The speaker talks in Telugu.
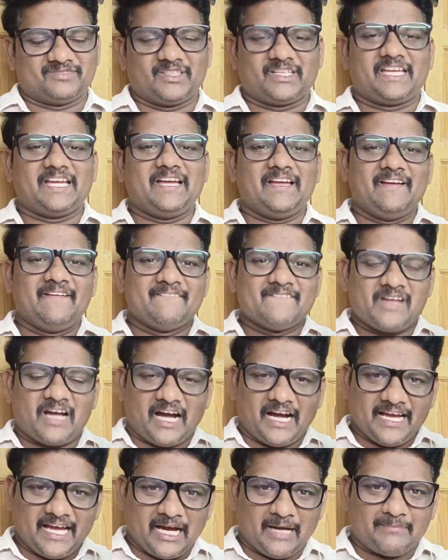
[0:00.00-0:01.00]
ఓకే
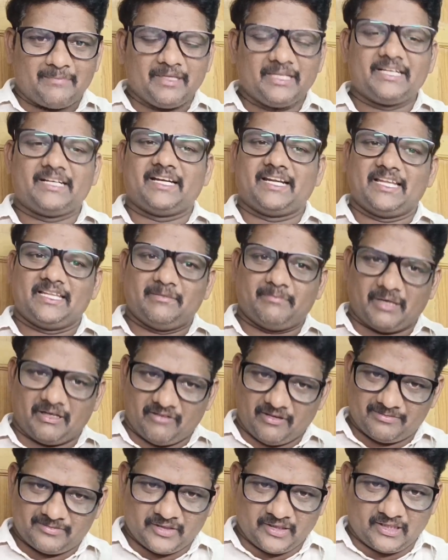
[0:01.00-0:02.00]
ఆ యాప్ లింక్ అనేది మన
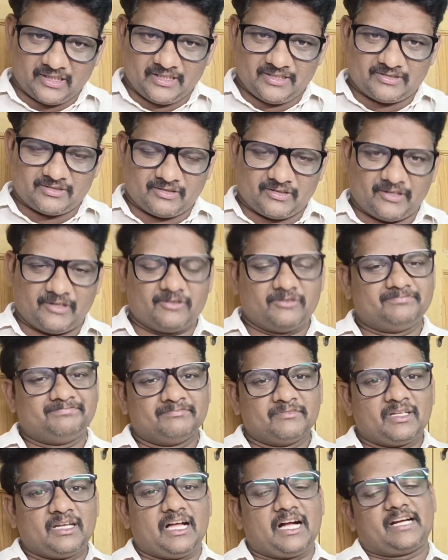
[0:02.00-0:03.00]
వెబ్సైట్లో ఇస్తున్నాను
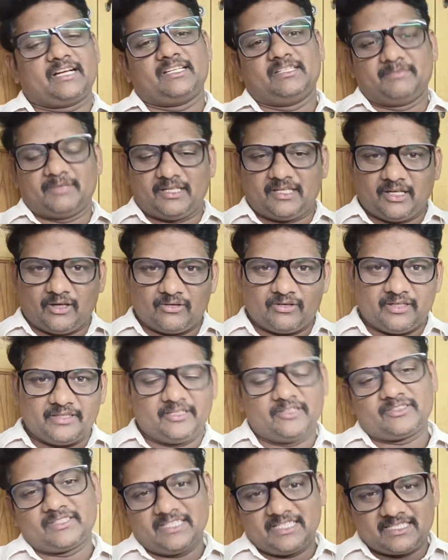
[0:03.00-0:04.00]
అక్కడ నుంచి మీరు డౌన్లోడ్
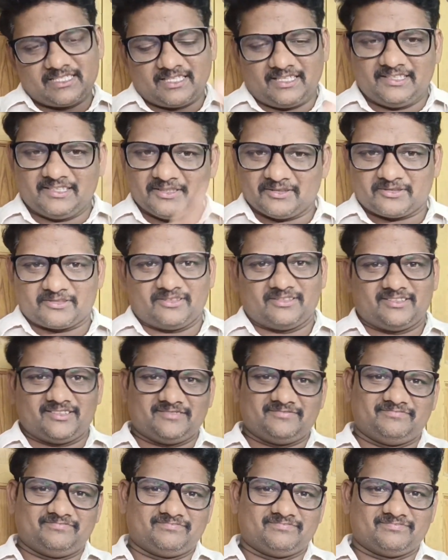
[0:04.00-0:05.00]
చేసి ఇన్స్టాల్ చేసుకోండి
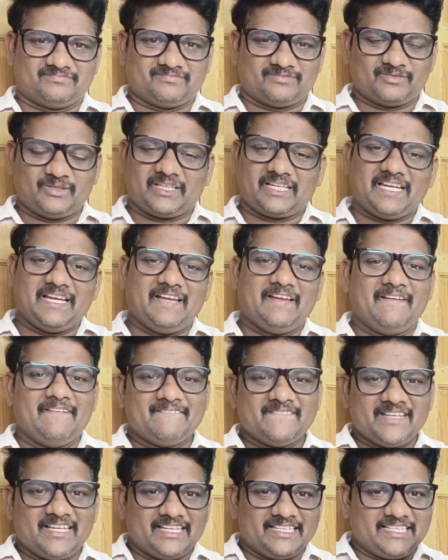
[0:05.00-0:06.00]
ఓకే
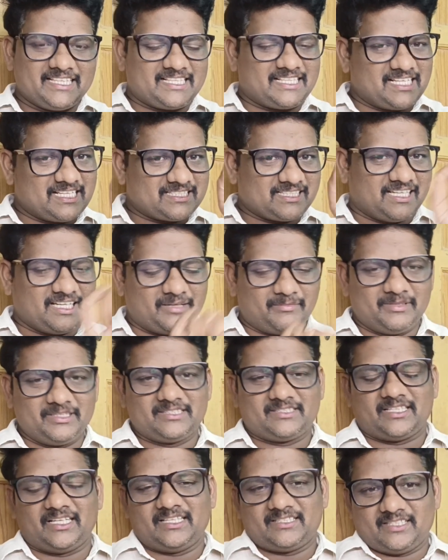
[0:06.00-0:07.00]
ఇక్కడ
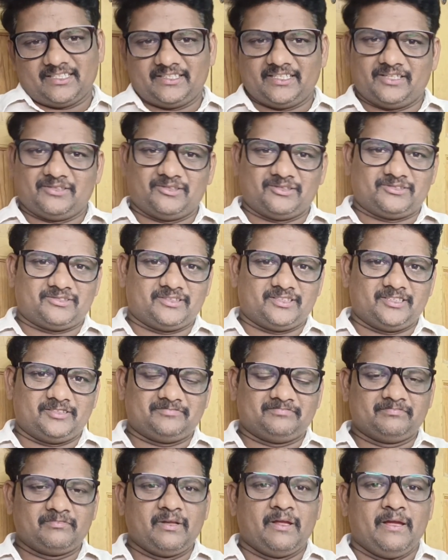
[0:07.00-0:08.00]
చాలామందికి చాలా సందేహం వస్తుంది
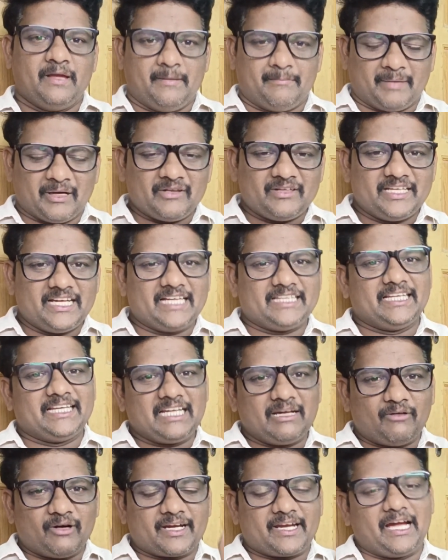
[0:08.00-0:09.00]
మనం
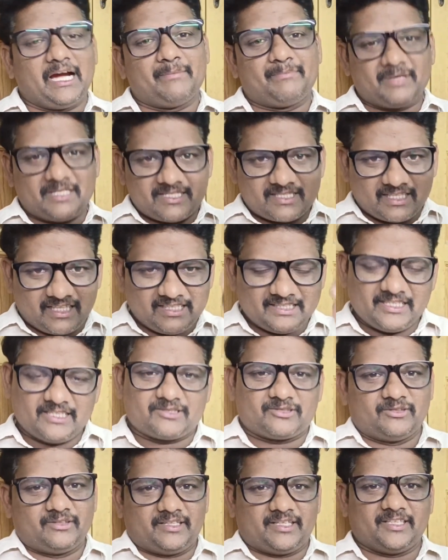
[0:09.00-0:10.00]
ఏదైనా ఒక యాప్ ఇన్స్టాల్
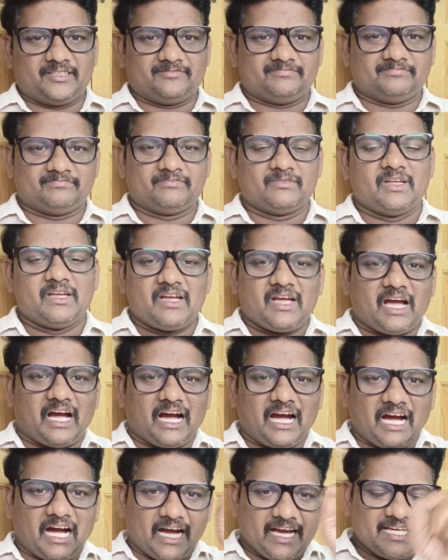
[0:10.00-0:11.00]
చేసుకుంటే
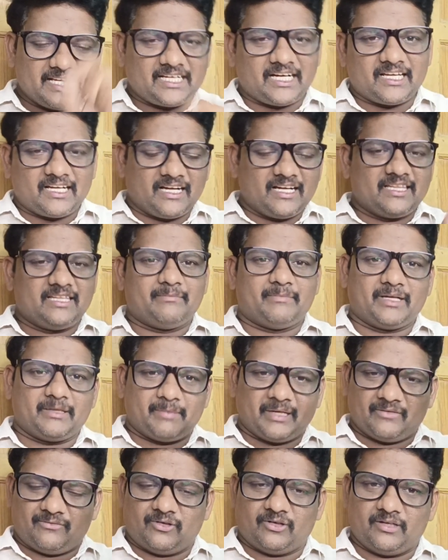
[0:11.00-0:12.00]
ఆ ఐకాన్ అనేది మన
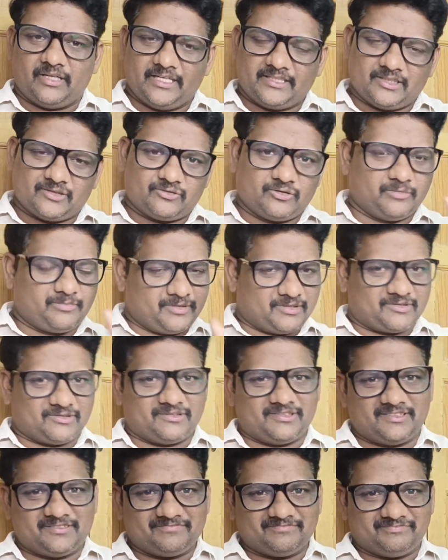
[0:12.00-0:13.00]
మన ఫోన్లో అయితే
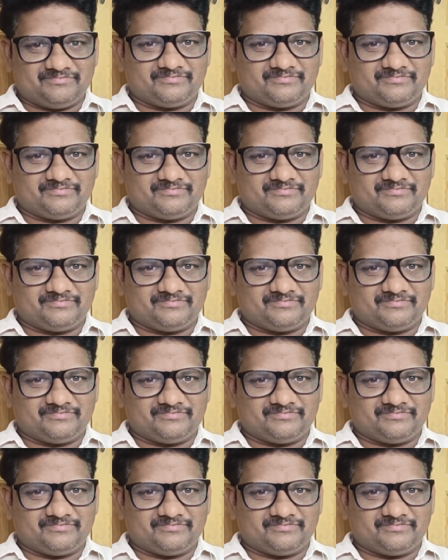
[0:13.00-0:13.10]
చూపిస్తుంది